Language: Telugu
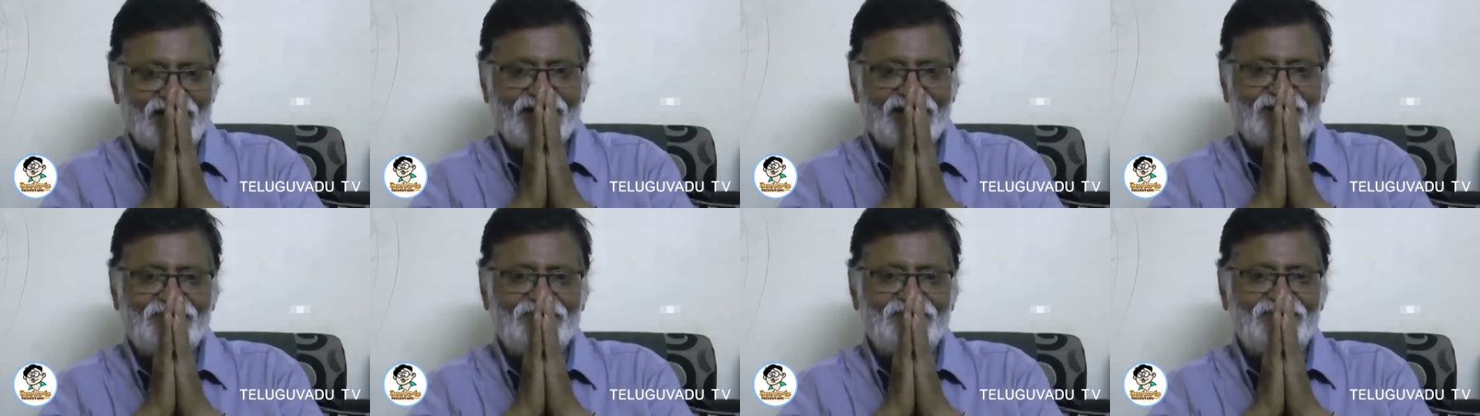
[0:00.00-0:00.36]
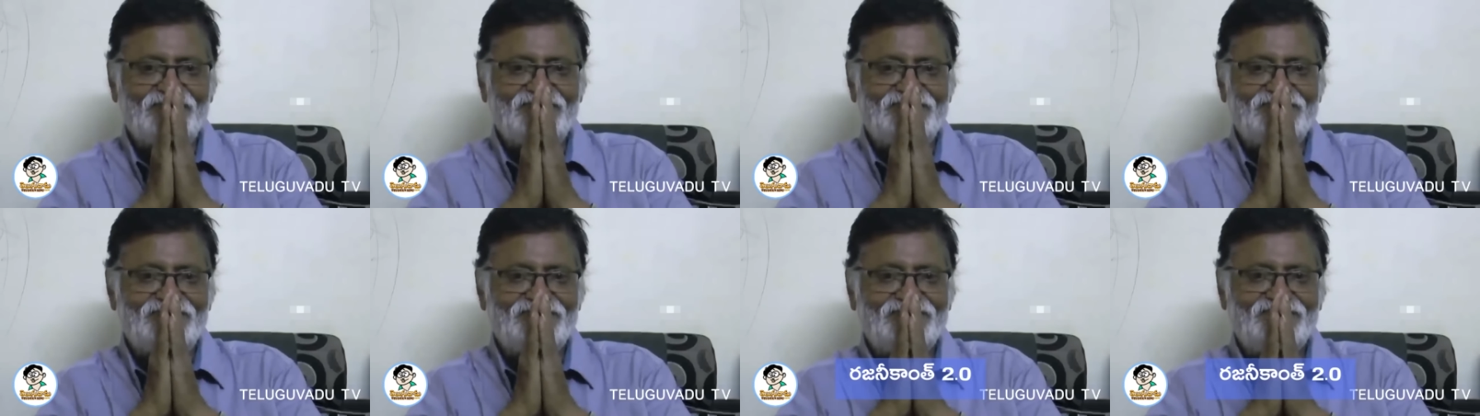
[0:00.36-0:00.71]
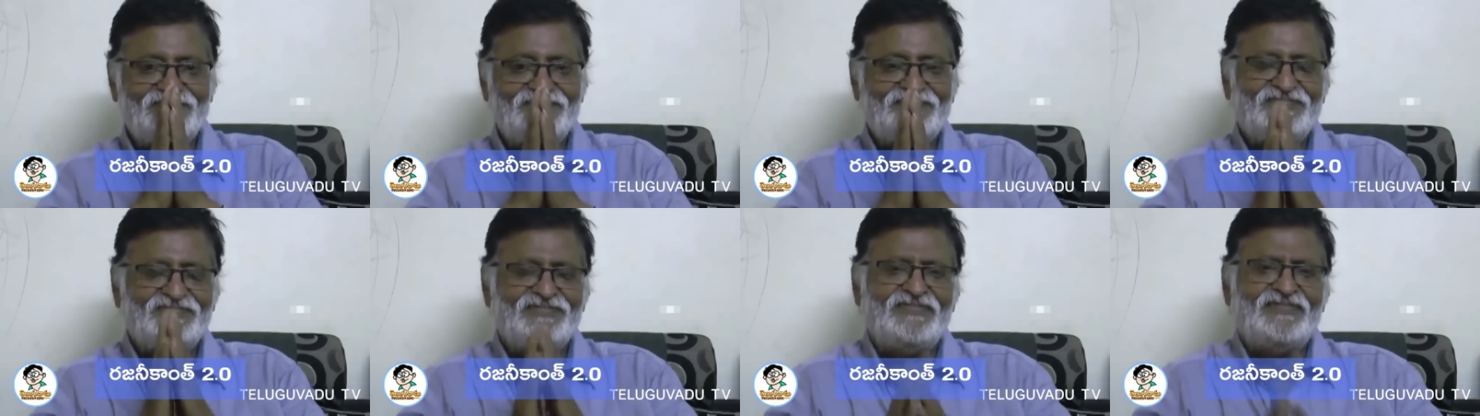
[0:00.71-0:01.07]
ఆ
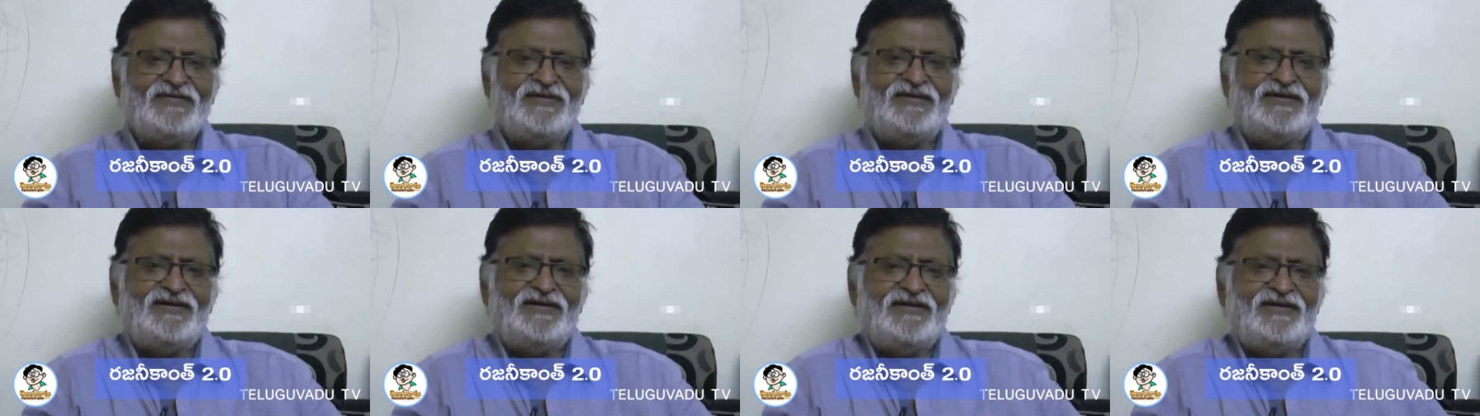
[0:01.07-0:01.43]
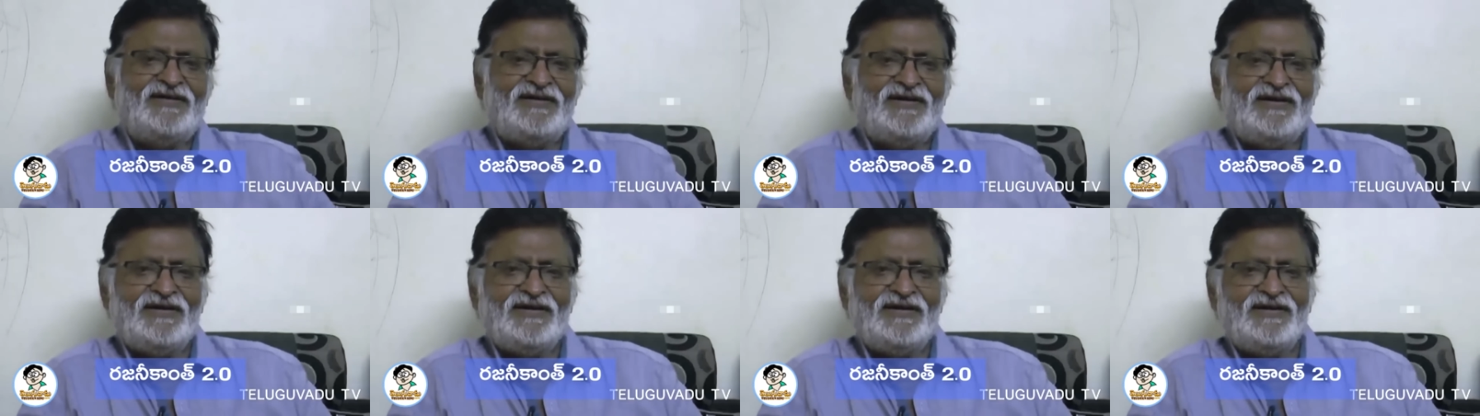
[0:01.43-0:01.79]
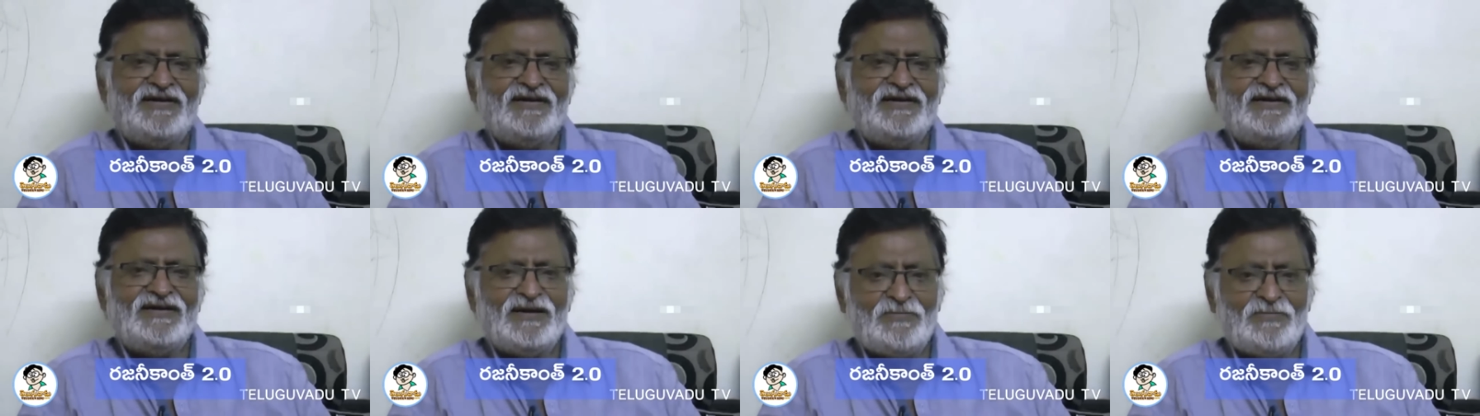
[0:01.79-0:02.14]
రజనీకాంత్ టూ పాయింట్ ఓ
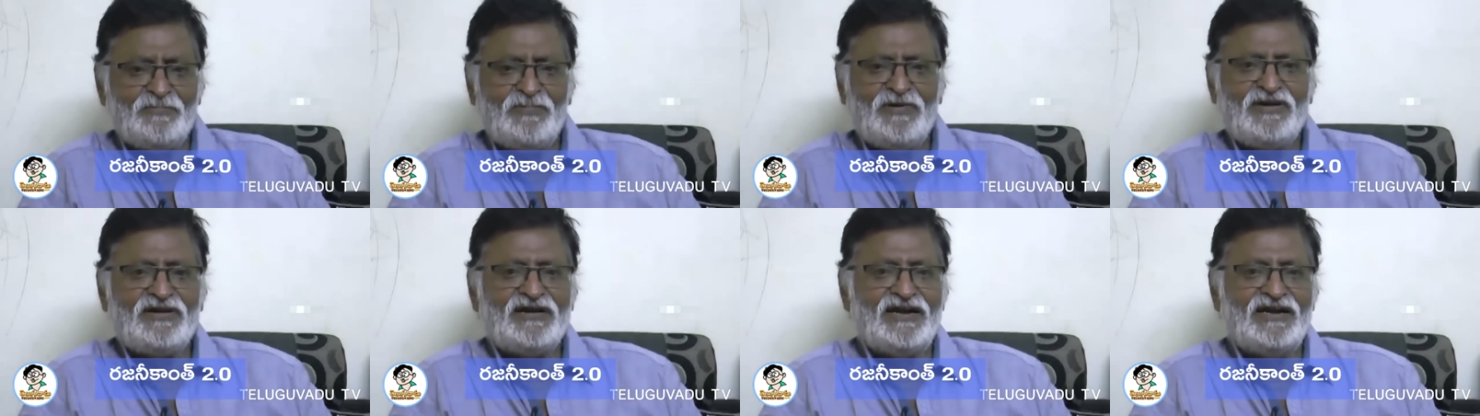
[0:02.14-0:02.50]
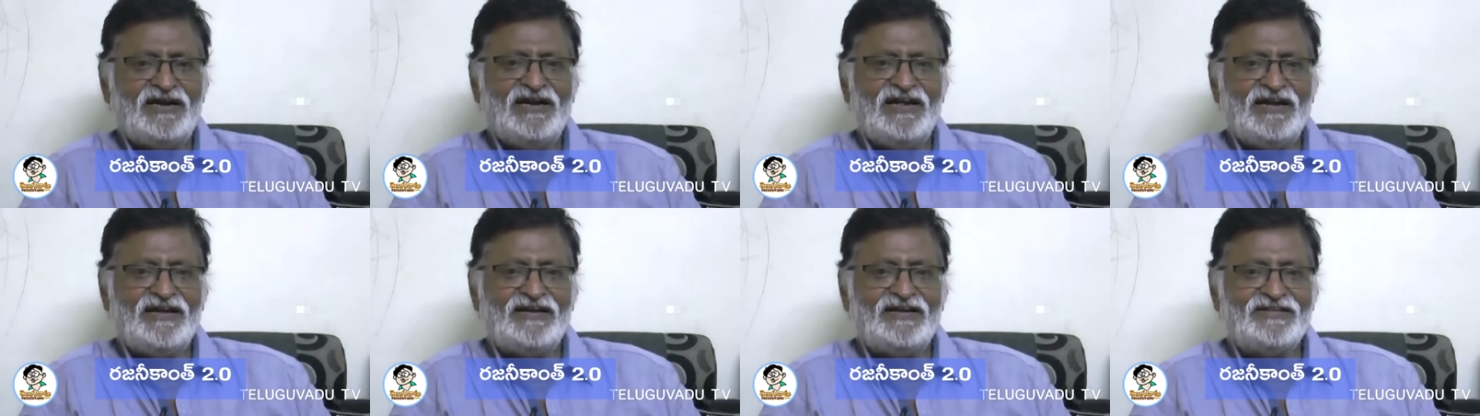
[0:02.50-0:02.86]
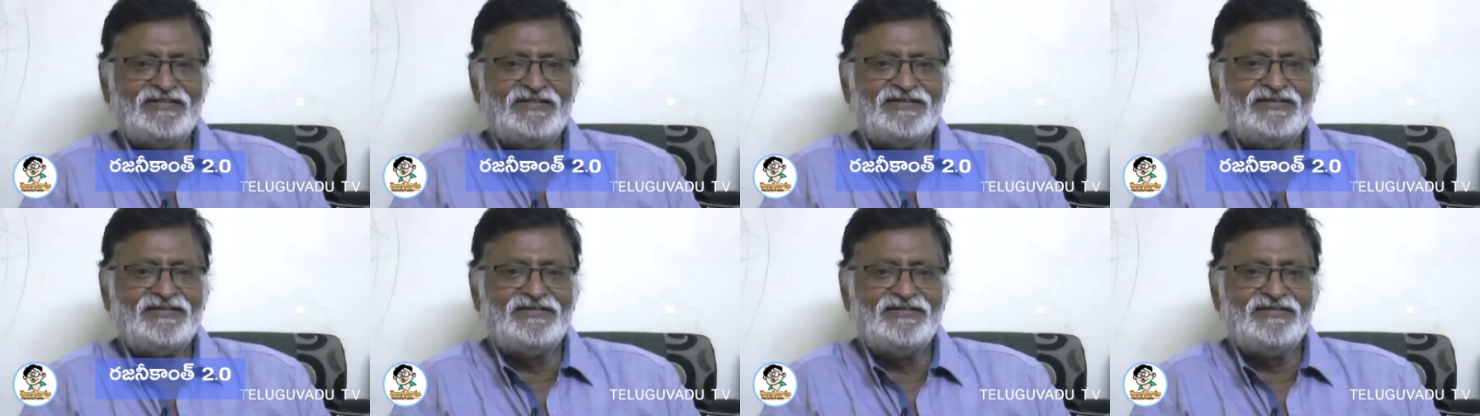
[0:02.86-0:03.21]
రజనీకాంత్లో ఉండే
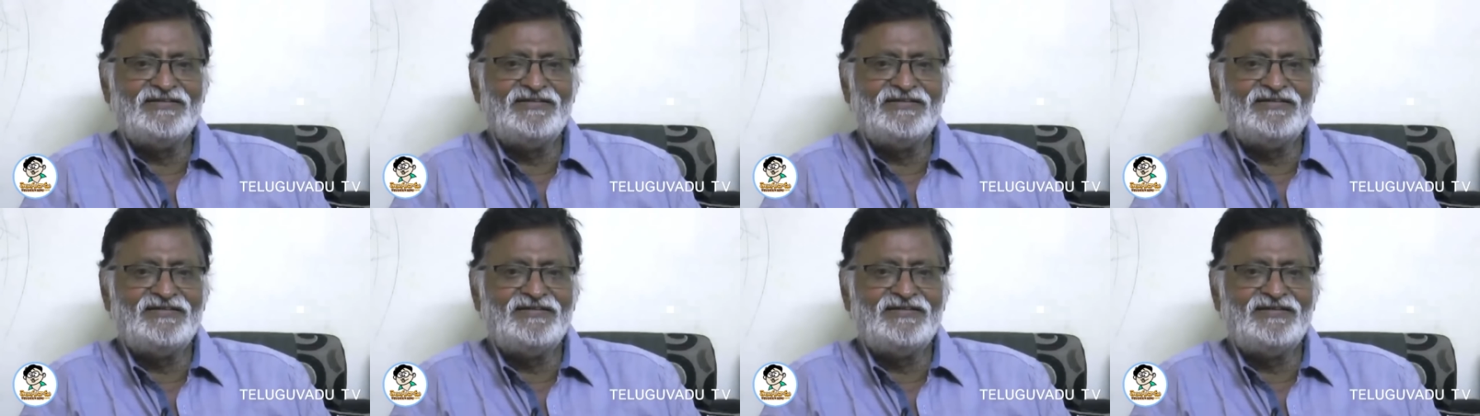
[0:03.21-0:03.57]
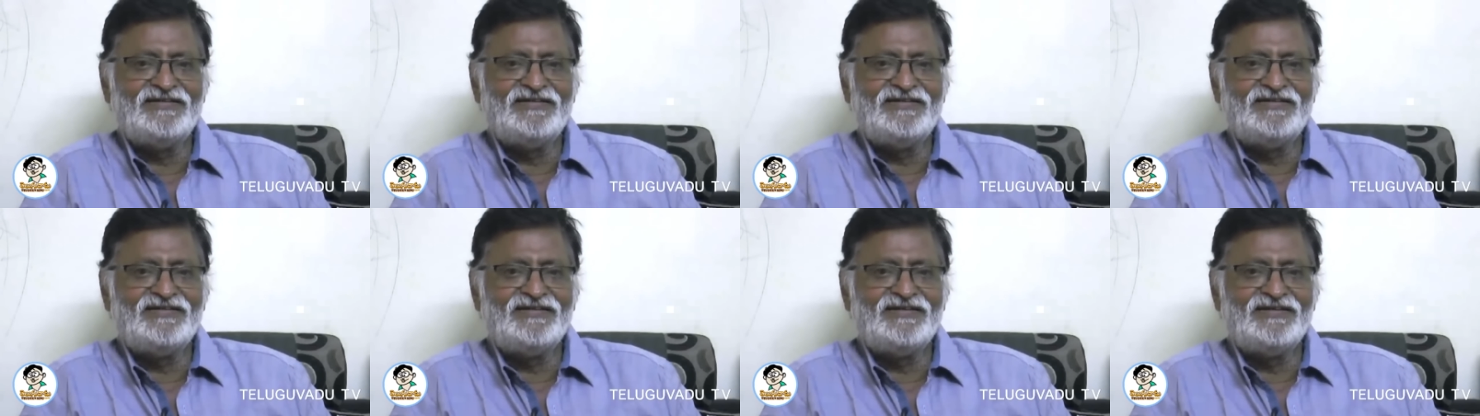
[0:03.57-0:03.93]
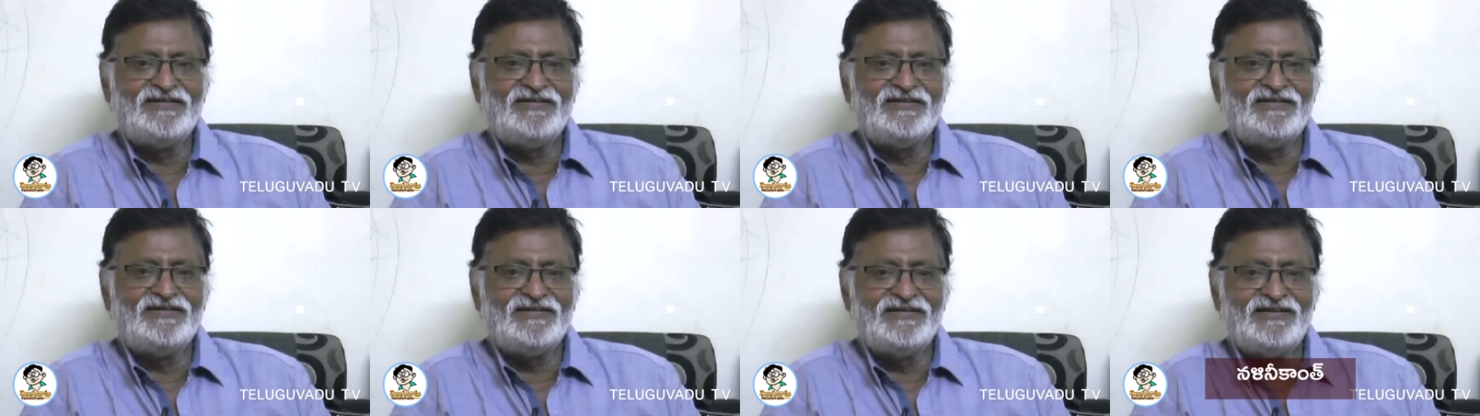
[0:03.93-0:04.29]
నళినీకాంత్
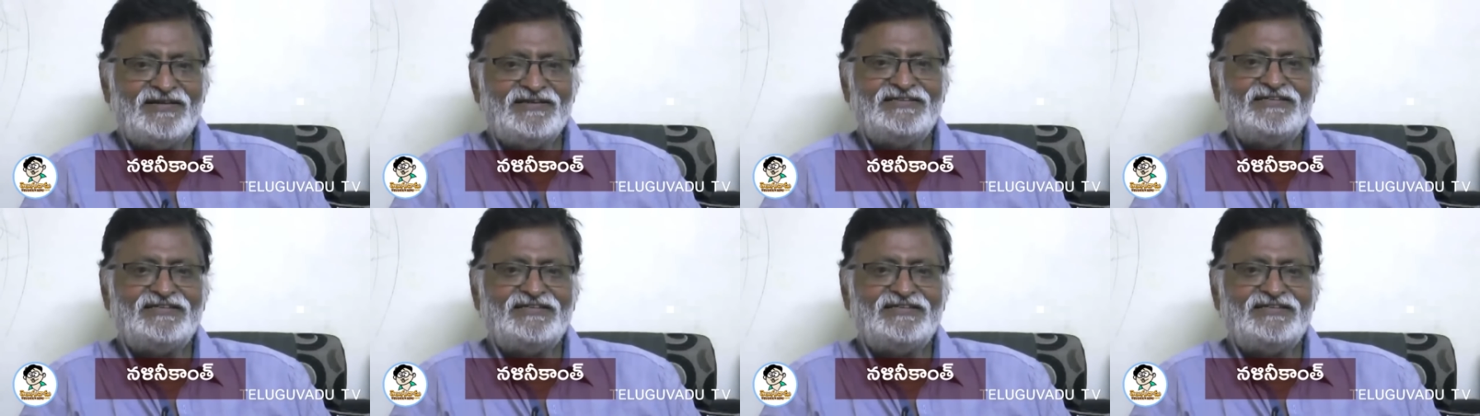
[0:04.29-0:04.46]
డెబ్బై